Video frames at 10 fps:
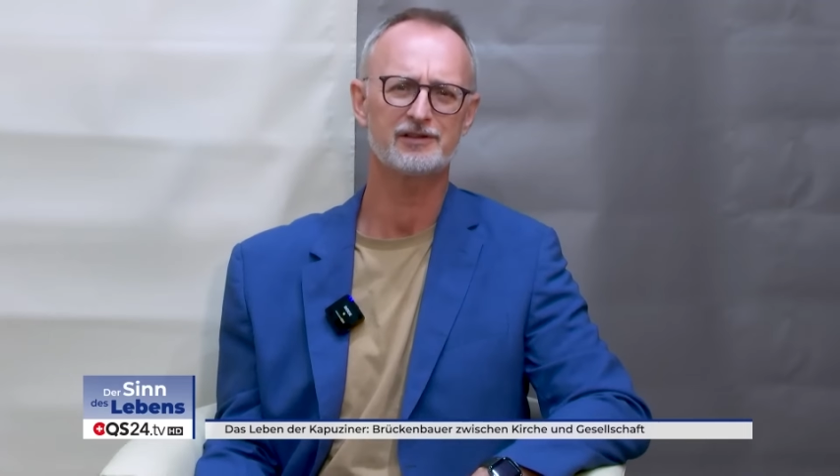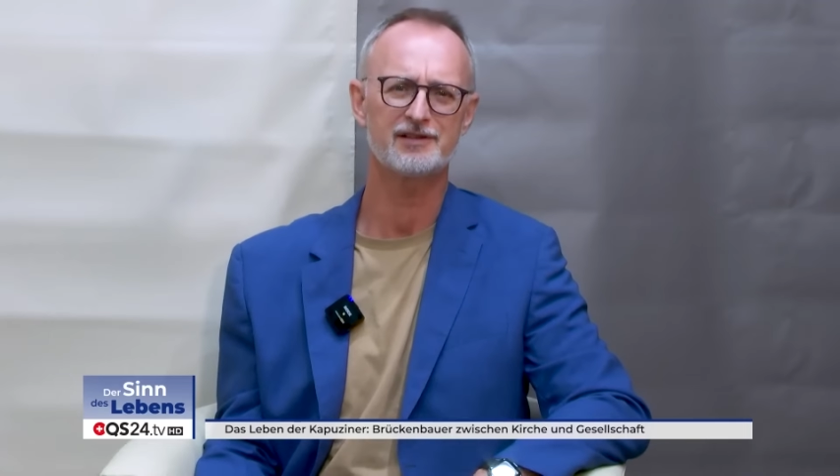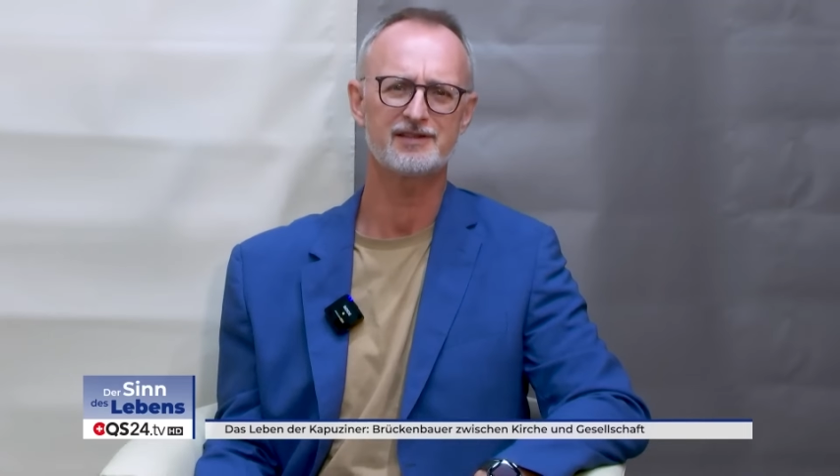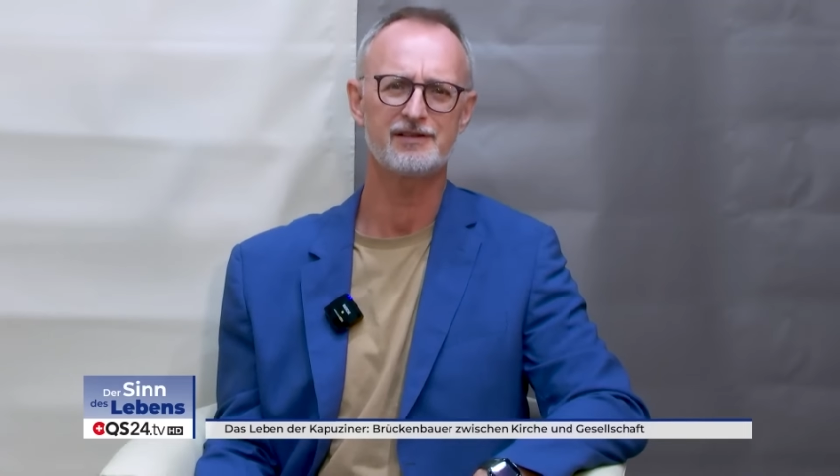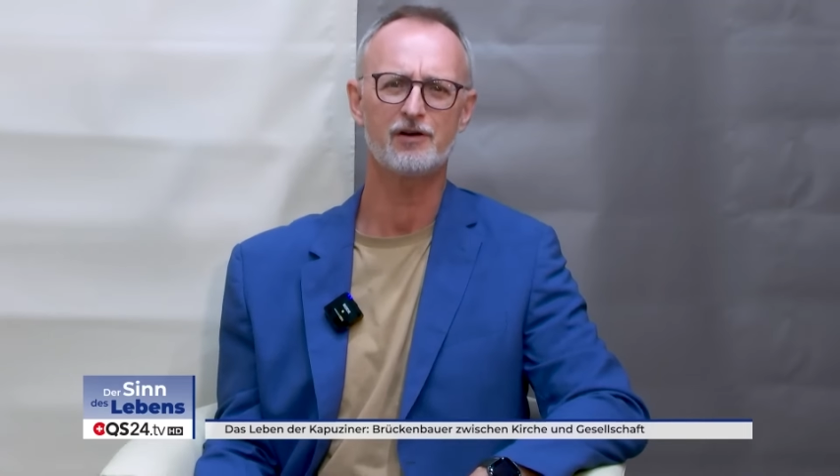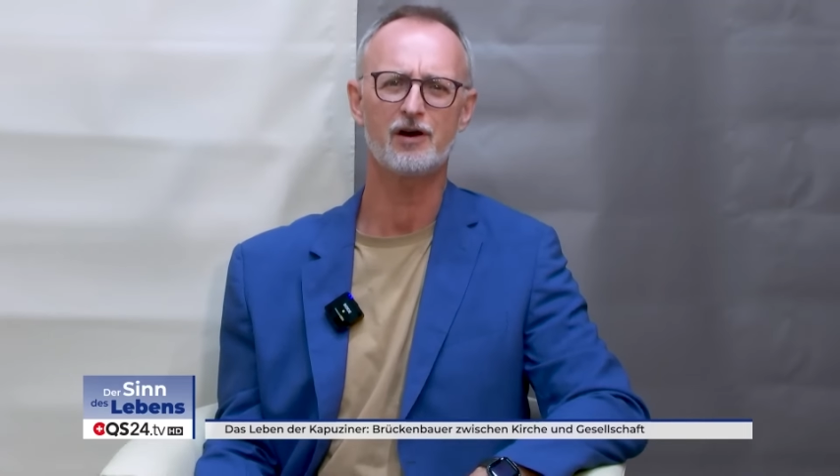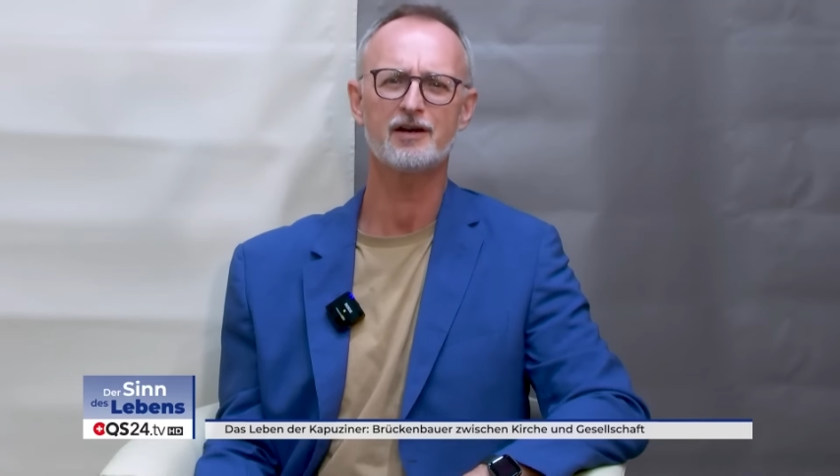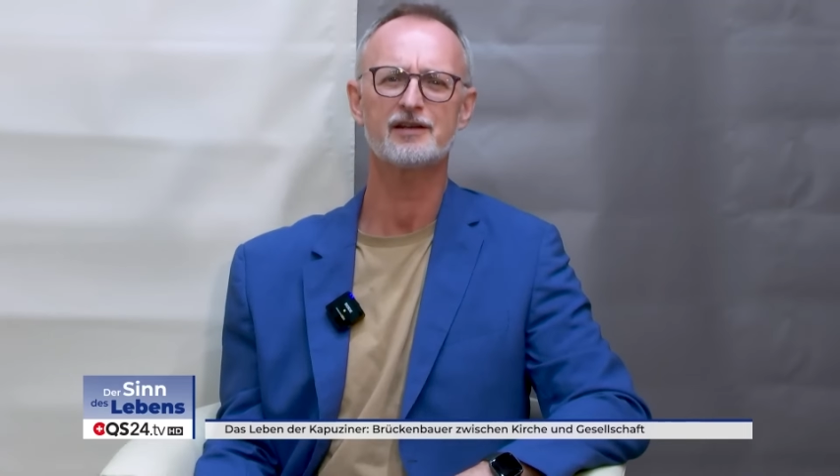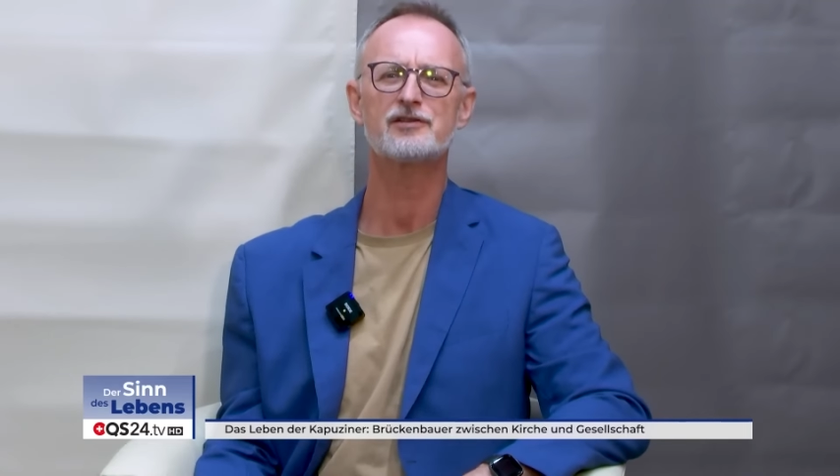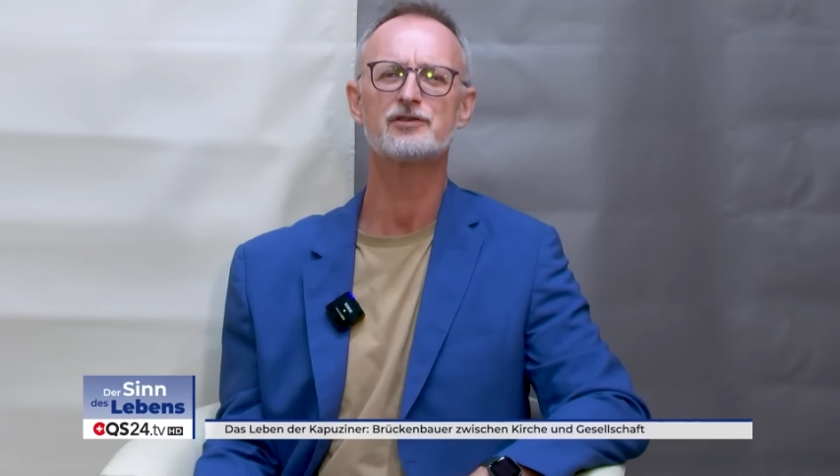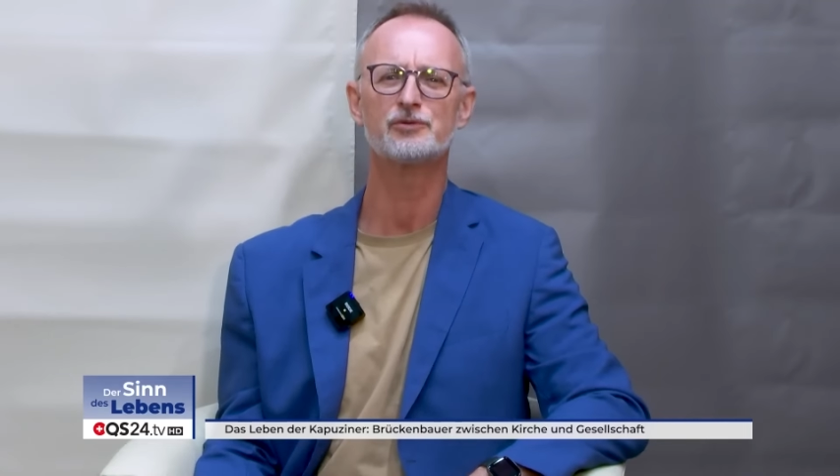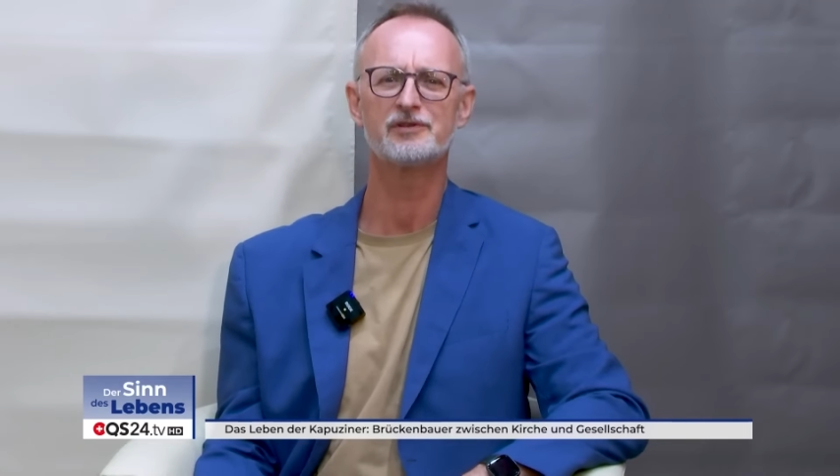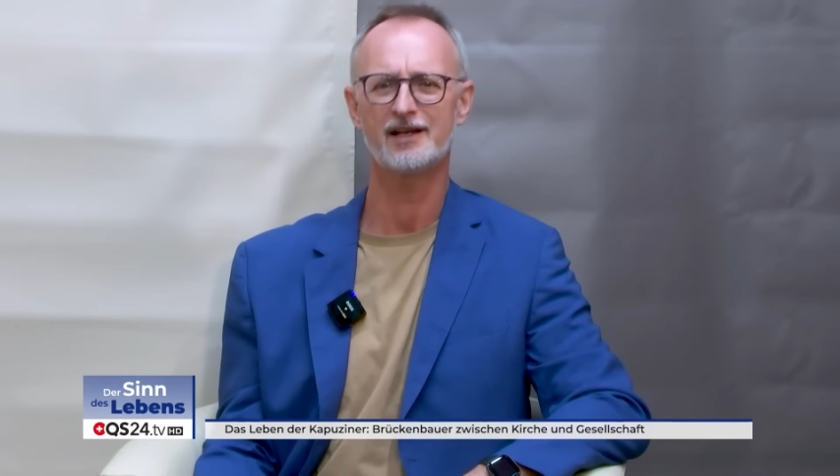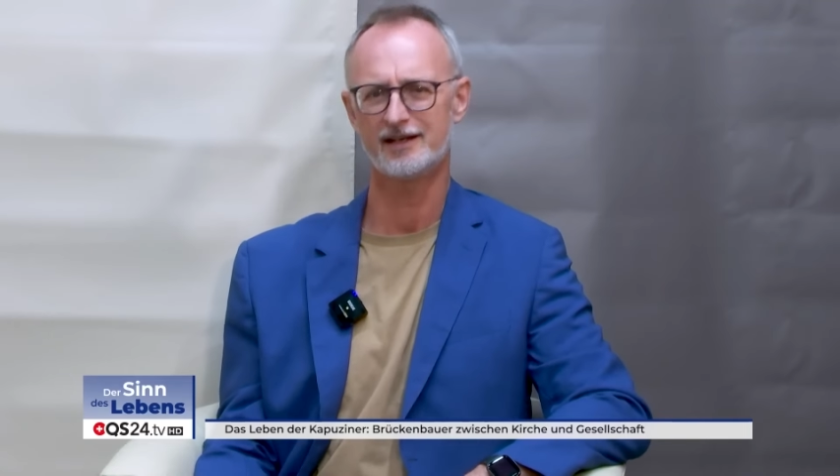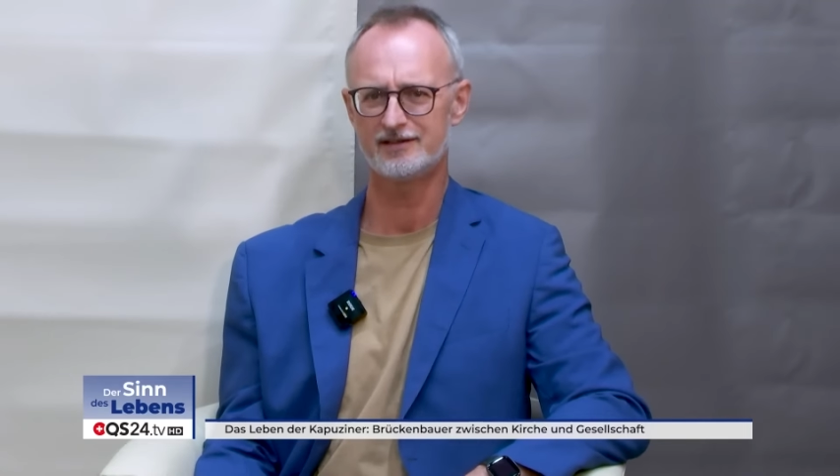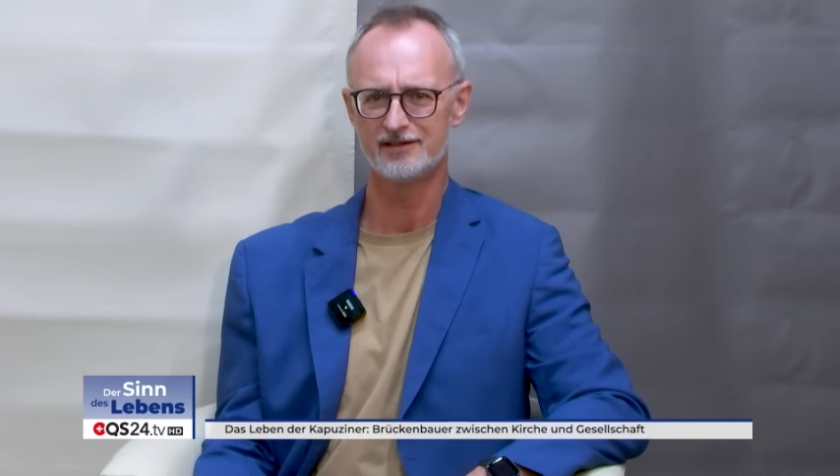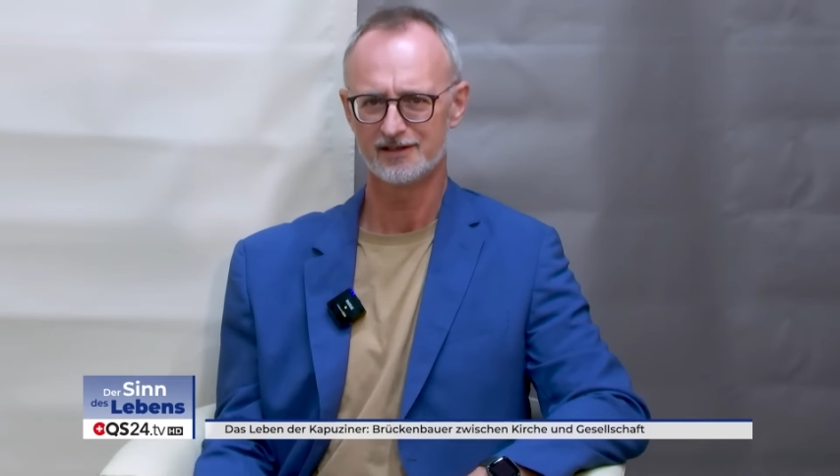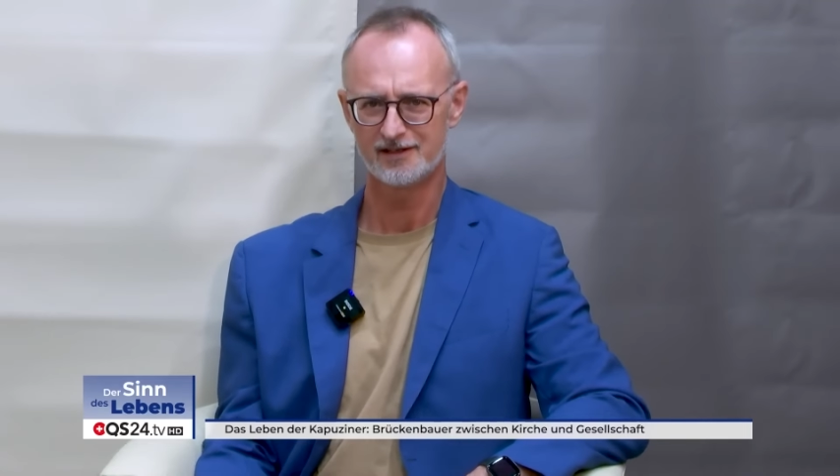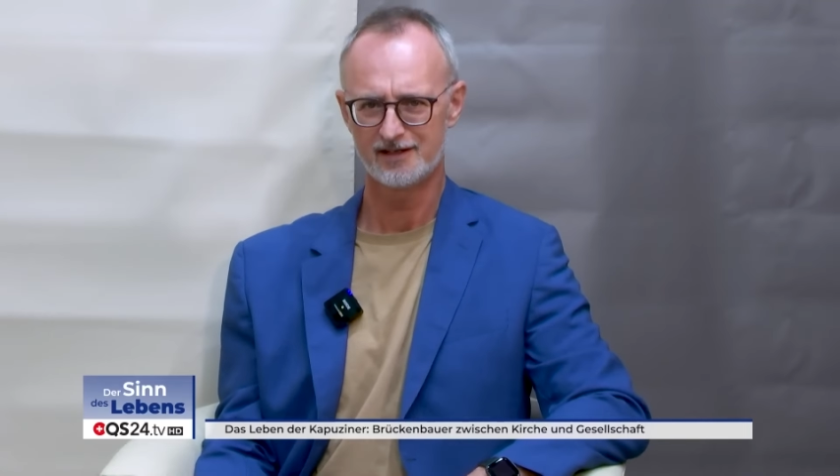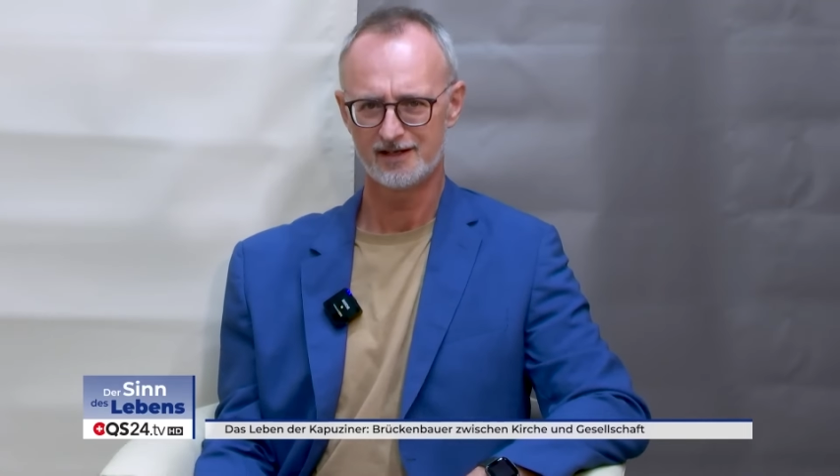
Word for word: dass die wahre Gesundheit